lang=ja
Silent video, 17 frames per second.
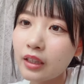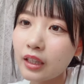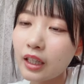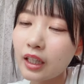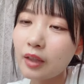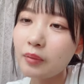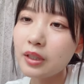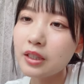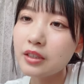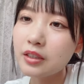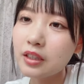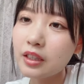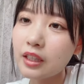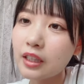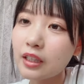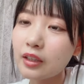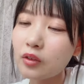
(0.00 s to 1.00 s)
高め
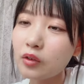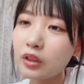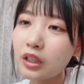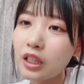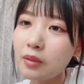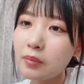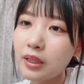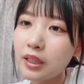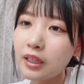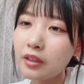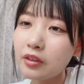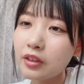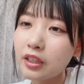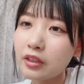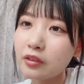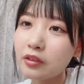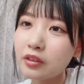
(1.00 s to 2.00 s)
ツインテがこんなに見られ
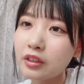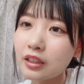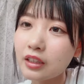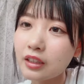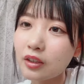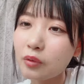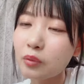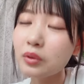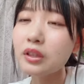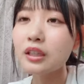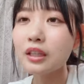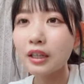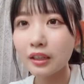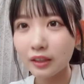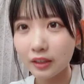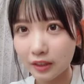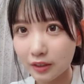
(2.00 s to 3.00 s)
る日が来るなんて思って
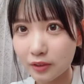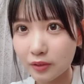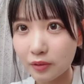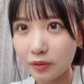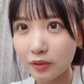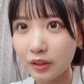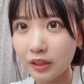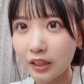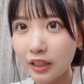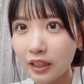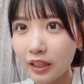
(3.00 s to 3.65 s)
なかったでしょ